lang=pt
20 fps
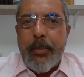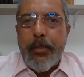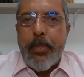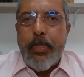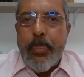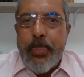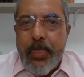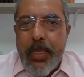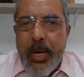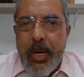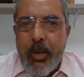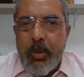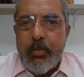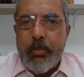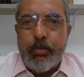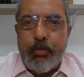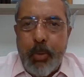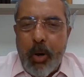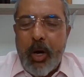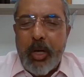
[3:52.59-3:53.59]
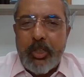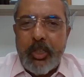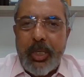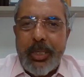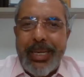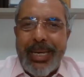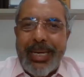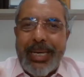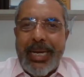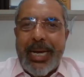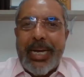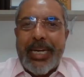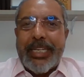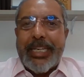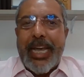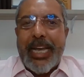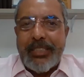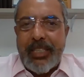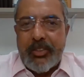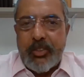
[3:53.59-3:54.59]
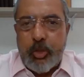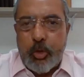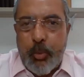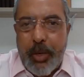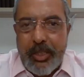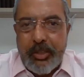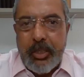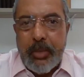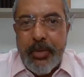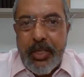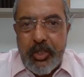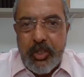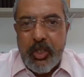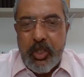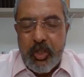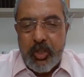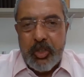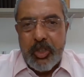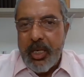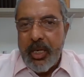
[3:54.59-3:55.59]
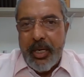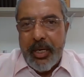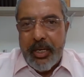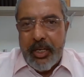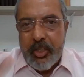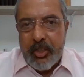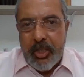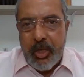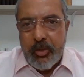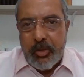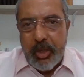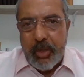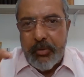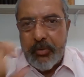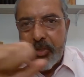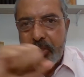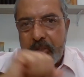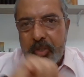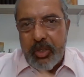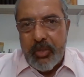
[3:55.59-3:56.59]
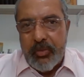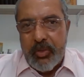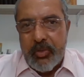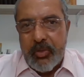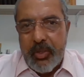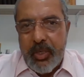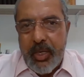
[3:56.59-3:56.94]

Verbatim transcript: não podem negar que essa situação existe. Eles não são invisíveis.